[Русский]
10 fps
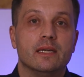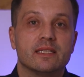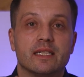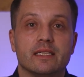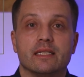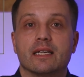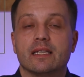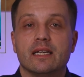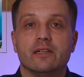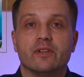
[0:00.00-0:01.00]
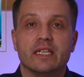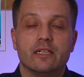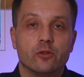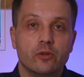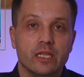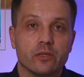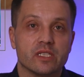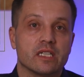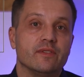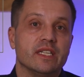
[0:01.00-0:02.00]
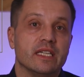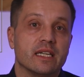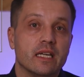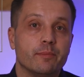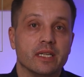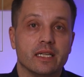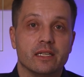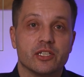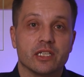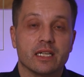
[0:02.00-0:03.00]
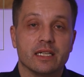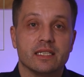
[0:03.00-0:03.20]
кстати, на канале выходил ролик о сравнении Анапы и Геленджика.